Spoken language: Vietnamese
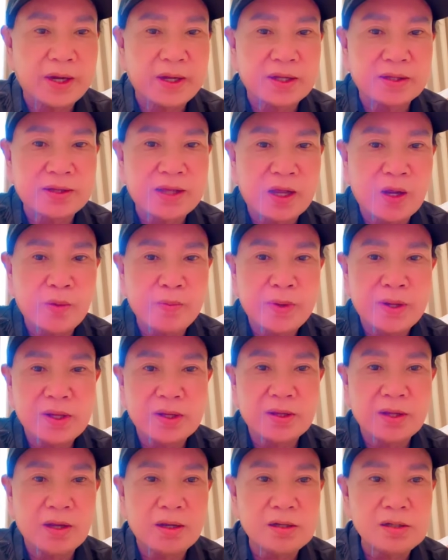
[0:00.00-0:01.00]
mày tao
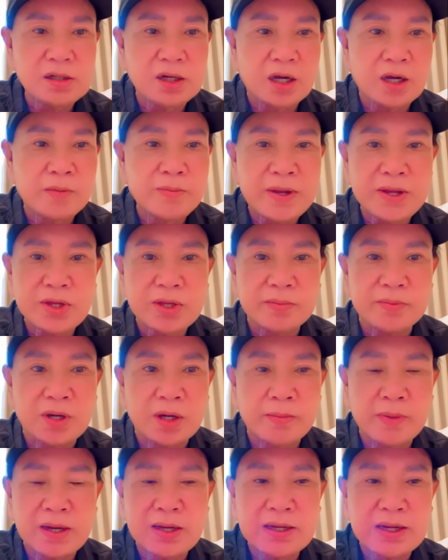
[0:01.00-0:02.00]
mây tớ ở mấy
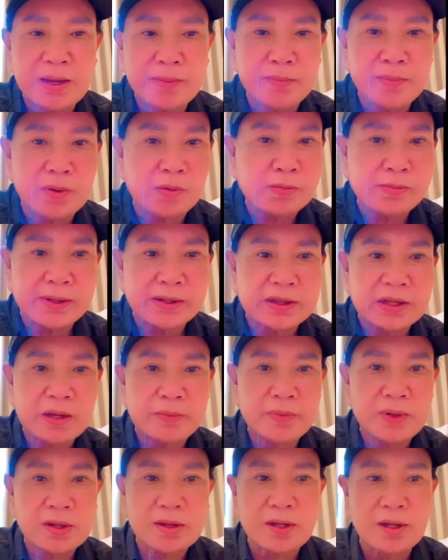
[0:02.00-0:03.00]
mười mấy năm không
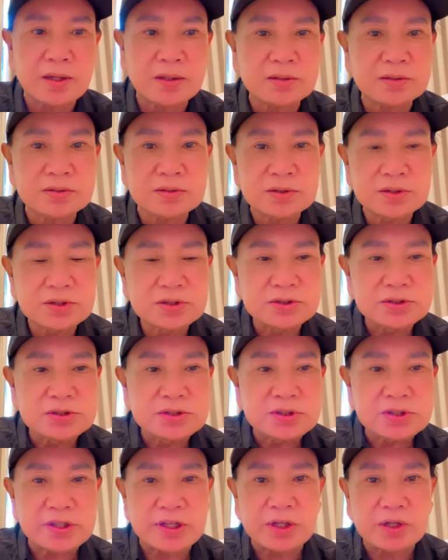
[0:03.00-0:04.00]
mày tao mây tớ
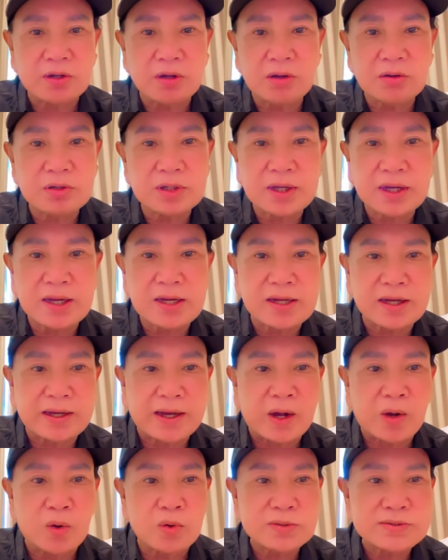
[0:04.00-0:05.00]
chỉ có một
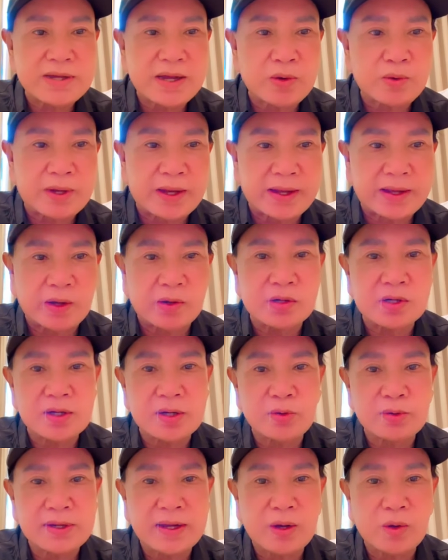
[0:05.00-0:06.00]
cái là cậu sau này
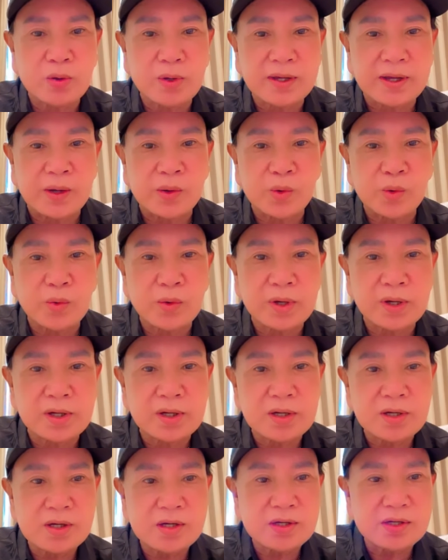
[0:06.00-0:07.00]
cậu lâu lâu
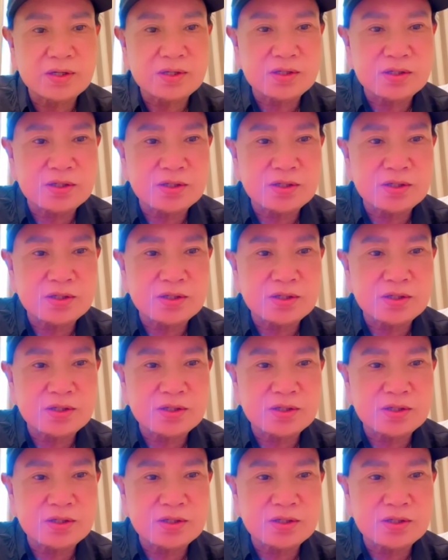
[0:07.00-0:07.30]
cậu à,